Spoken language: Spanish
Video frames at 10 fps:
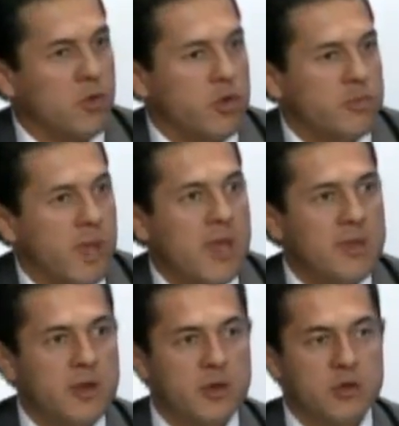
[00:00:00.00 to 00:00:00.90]
dos
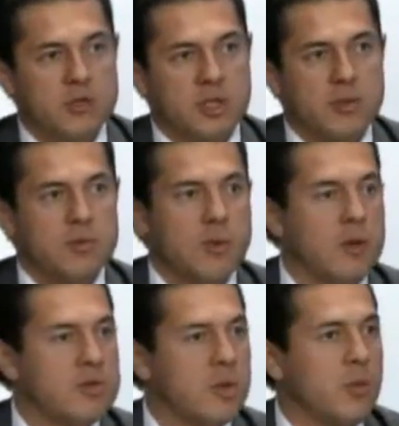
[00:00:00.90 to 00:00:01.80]
médicos, tenemos
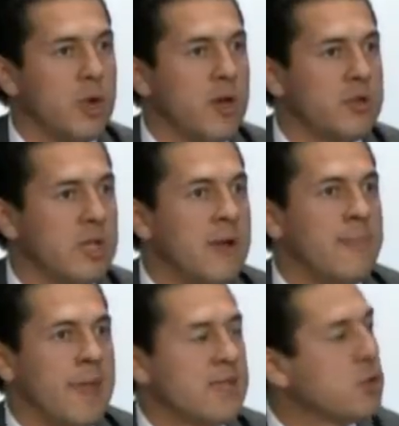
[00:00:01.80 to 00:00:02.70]
varios abogados,
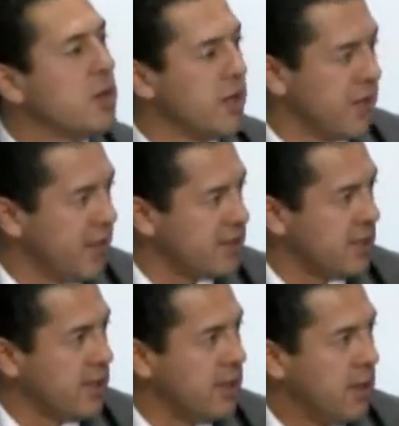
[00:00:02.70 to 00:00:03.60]
eso
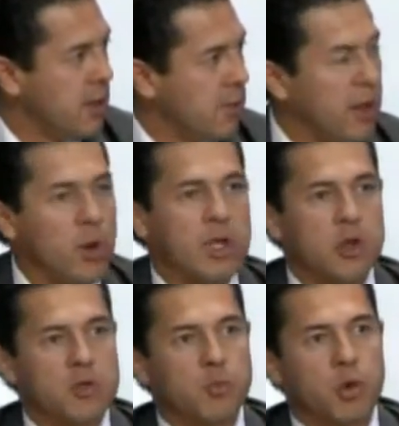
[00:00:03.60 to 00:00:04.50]
enriquece, pero el
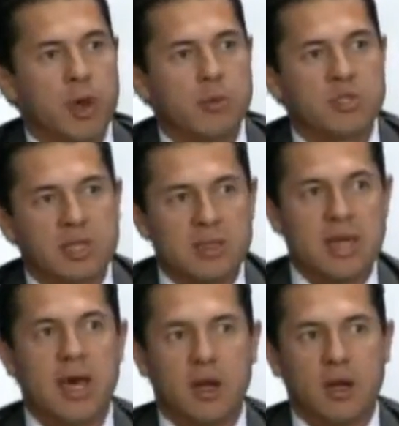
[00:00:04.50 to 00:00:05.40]
que nos podamos
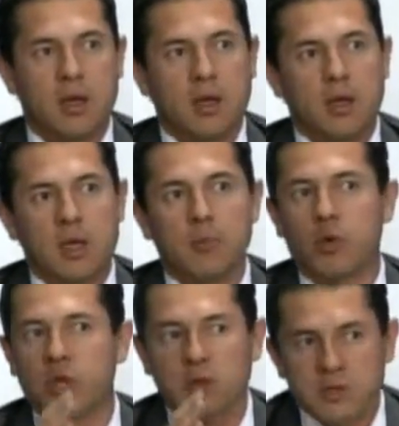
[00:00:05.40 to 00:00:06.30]
sentar y
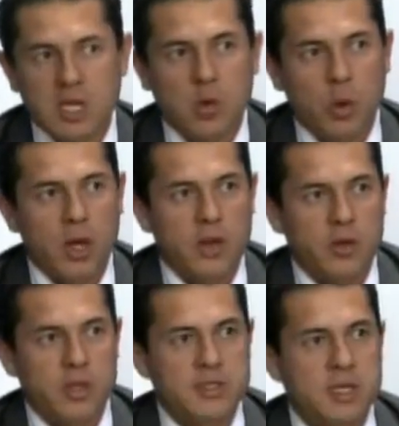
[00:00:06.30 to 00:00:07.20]
ponernos de
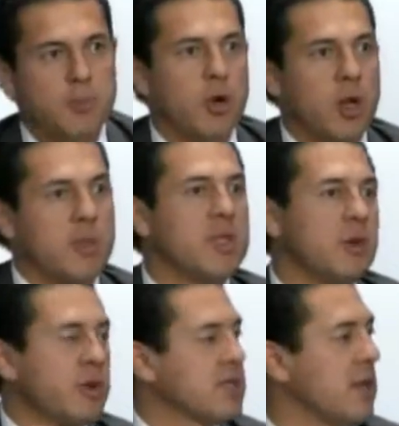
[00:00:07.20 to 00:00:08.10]
acuerdo y decir, por el bien de
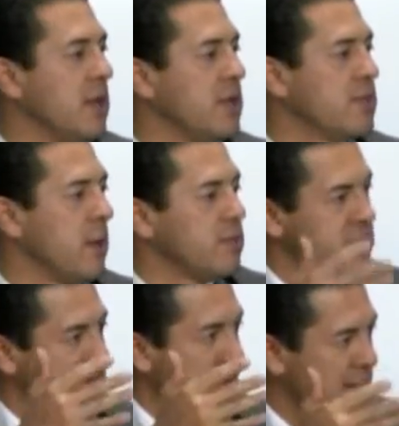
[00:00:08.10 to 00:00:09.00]
Aguascalientes vamos a
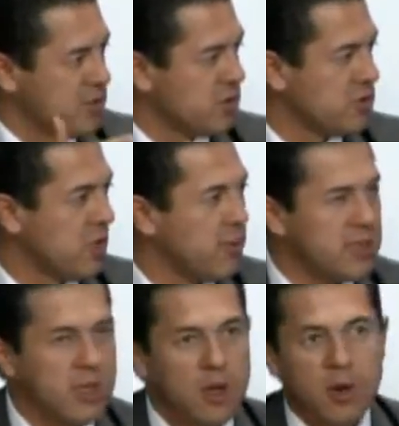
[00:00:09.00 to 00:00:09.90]
sacar estos temas